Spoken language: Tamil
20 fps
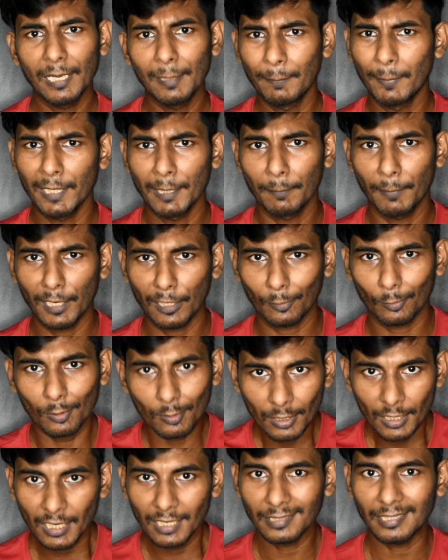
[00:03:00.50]
வெயிட் பண்ணி
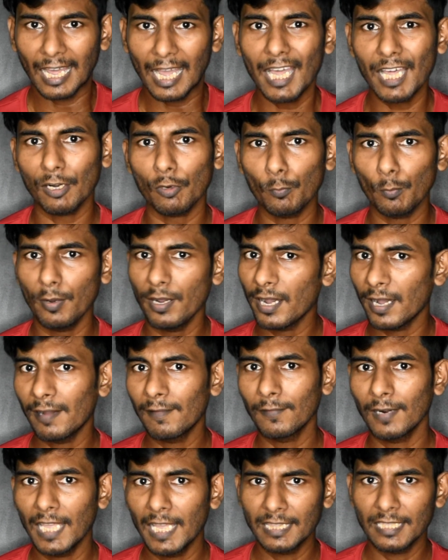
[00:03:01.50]
பார்க்கணும் நான் ரொம்ப
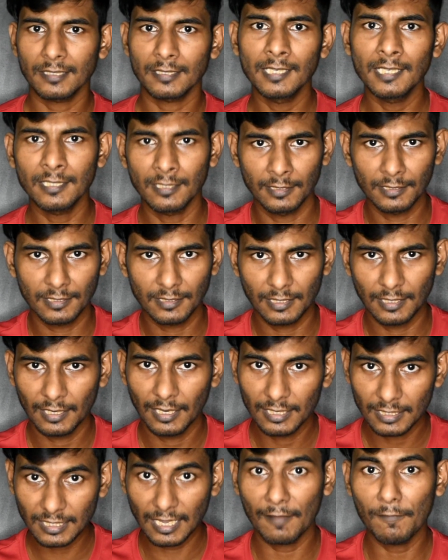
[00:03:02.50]
ஆவலாக இந்த சீசன்ஸ்
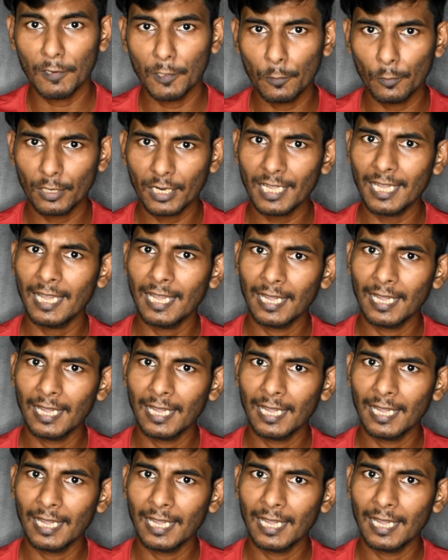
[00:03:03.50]
செவனோட